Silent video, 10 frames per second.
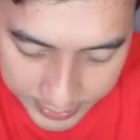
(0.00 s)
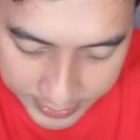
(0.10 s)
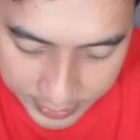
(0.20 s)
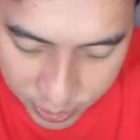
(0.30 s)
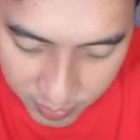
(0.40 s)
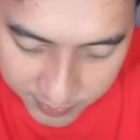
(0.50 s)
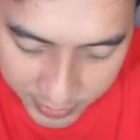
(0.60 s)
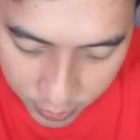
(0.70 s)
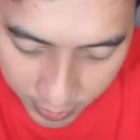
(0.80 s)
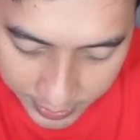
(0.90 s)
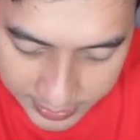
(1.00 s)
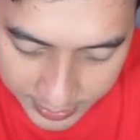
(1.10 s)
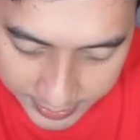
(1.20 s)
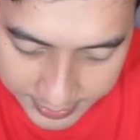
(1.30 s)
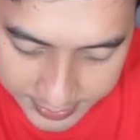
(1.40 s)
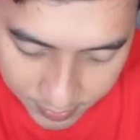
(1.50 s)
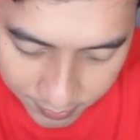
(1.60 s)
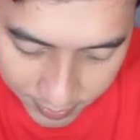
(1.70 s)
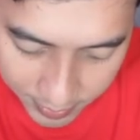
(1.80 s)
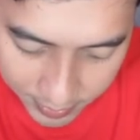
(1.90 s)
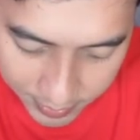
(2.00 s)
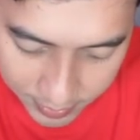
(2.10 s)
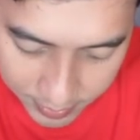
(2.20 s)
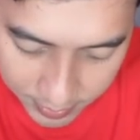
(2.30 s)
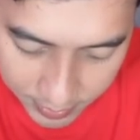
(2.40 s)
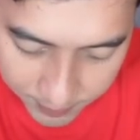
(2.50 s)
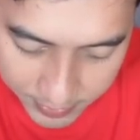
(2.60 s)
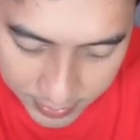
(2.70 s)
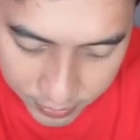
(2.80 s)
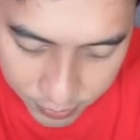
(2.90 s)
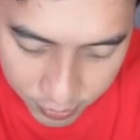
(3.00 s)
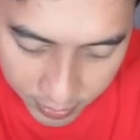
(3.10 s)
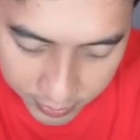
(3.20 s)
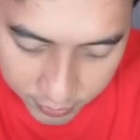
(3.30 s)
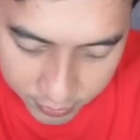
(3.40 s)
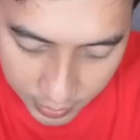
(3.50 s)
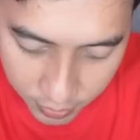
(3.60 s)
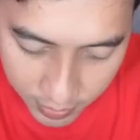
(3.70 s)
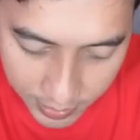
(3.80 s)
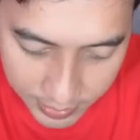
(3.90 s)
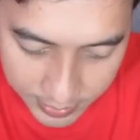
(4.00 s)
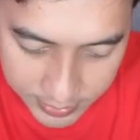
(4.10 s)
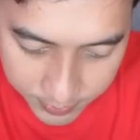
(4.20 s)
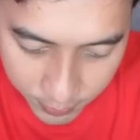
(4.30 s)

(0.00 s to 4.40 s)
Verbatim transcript: ya Kita coba dia ya guys ya Oke Kita pasang dulu Leo Kita lock lagi guys ya